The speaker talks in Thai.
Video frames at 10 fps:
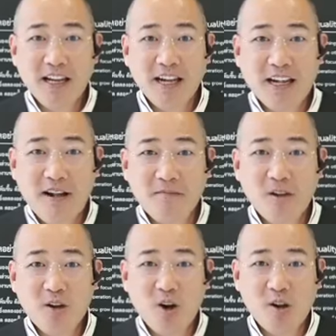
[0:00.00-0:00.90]
นะครับ แล้
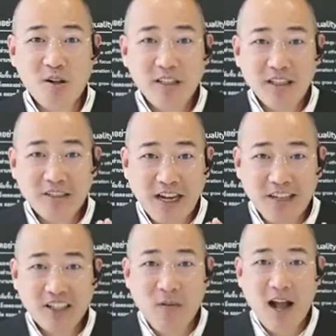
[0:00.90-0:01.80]
วก็ใส่
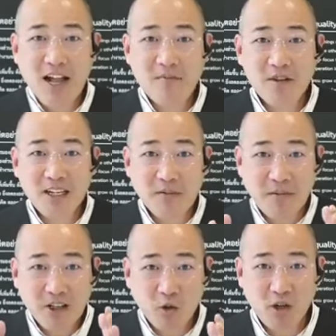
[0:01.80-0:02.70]
สบายเหมือนกับเป็
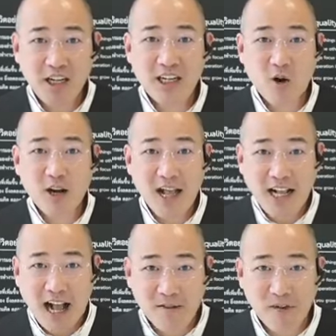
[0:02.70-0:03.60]
นส่วนหนึ่งของร่าง
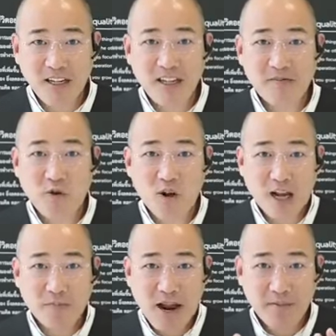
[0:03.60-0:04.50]
กายไปเลยโฟกัส
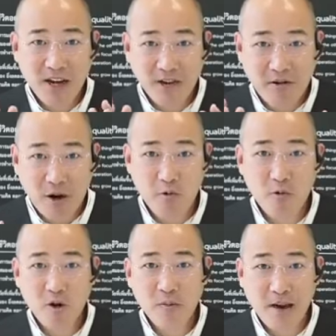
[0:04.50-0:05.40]
พลาดได้เร็วแม่